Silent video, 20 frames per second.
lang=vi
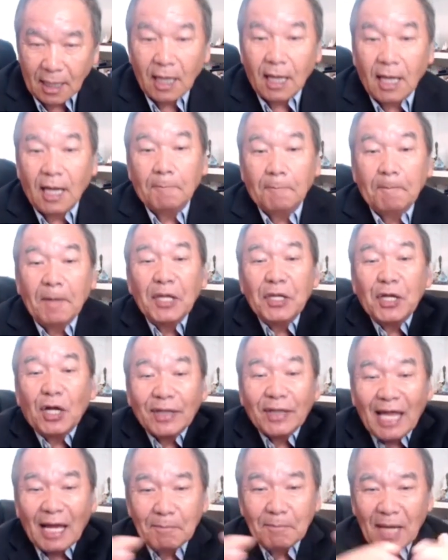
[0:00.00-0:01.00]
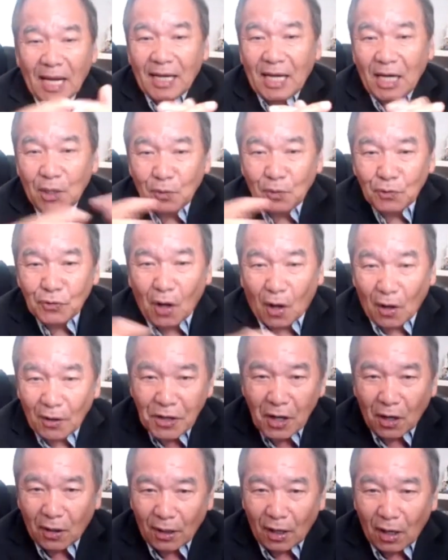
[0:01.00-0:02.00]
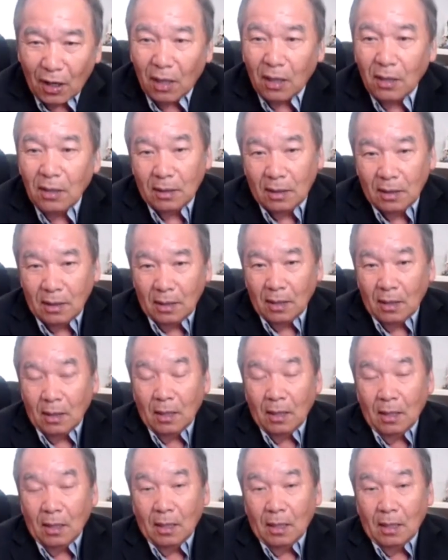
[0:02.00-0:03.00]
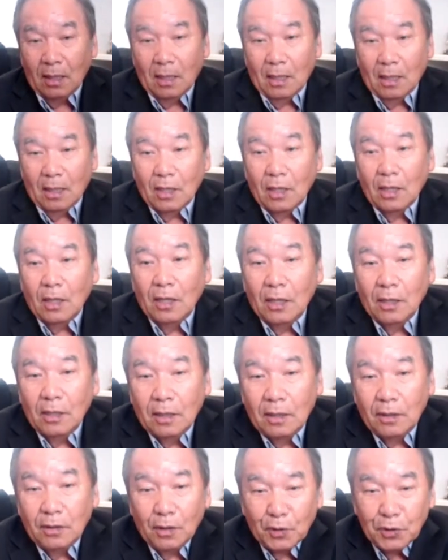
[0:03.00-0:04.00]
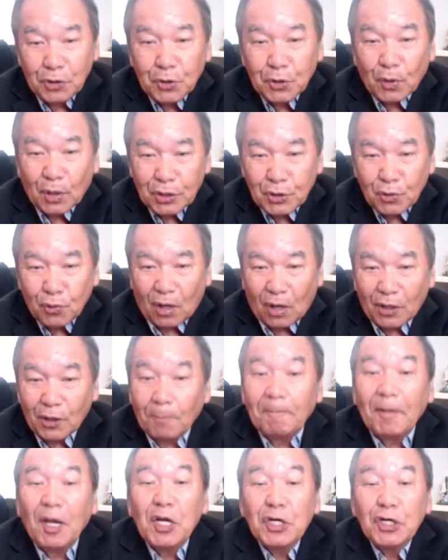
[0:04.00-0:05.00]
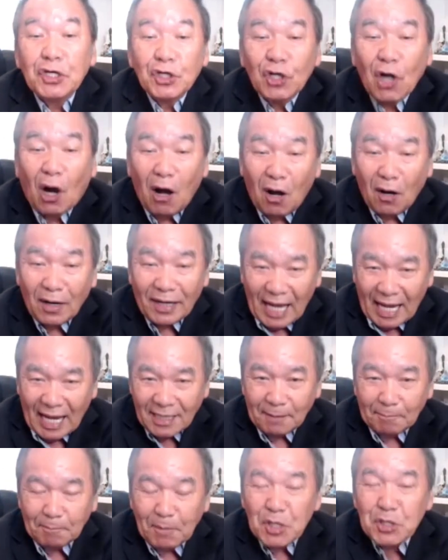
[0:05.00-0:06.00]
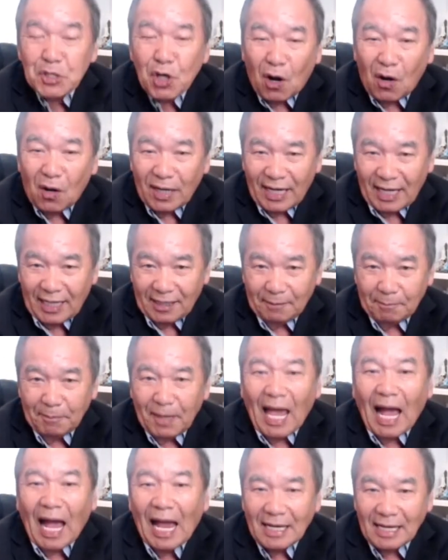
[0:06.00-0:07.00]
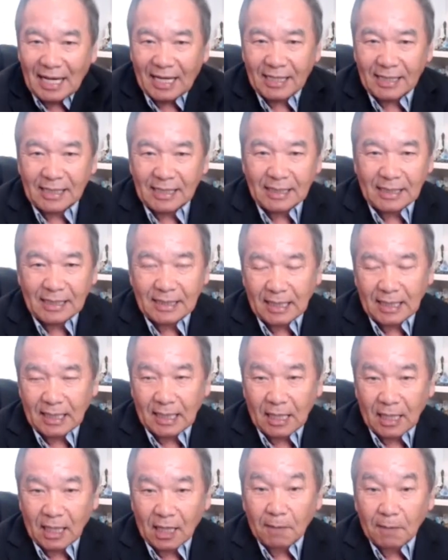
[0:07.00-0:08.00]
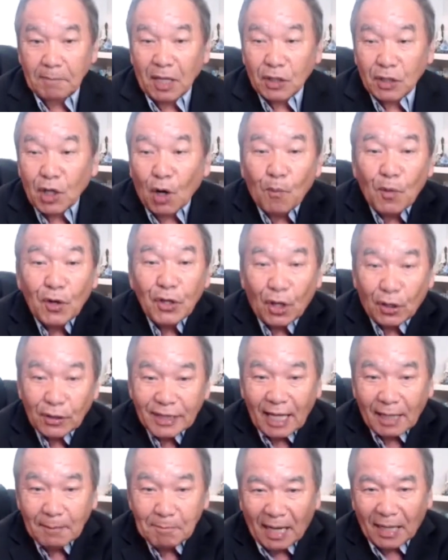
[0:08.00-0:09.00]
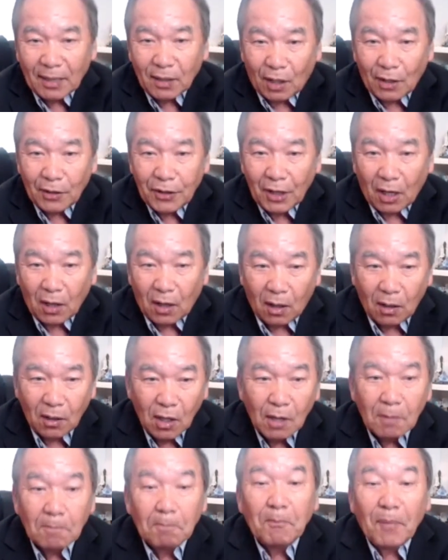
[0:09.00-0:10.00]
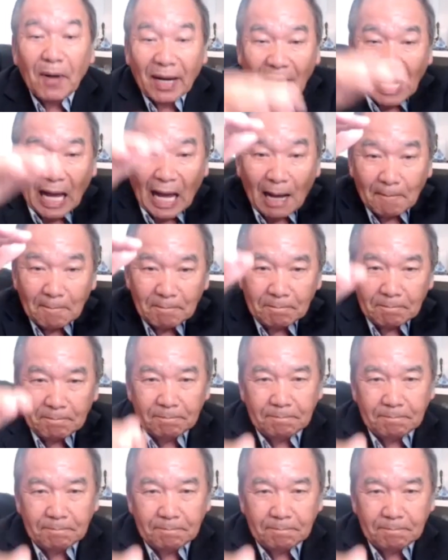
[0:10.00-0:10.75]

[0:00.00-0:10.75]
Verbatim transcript: ấy bây giờ tăng mày nên nung thọ nhỏ nó nữ chùa chùa đó bây so nâng bây cho nâng bây hại nâng bây tổng mới giờ tăng mày nó cho là bring up